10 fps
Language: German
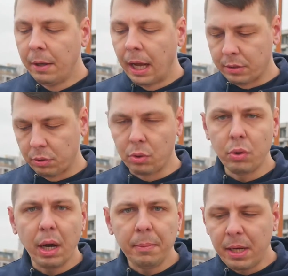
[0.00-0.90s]
also so ein
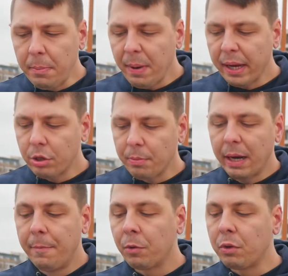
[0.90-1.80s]
Zucker mit Himbeergeschmack
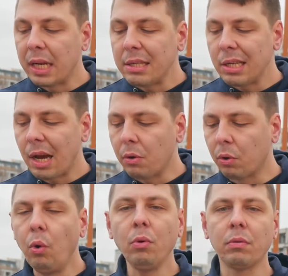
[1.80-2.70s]
und dann sind da auch noch
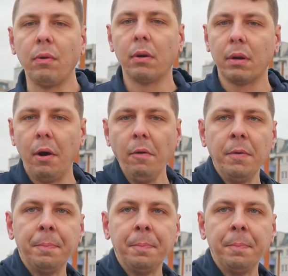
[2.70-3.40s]
Kokosflocken drauf.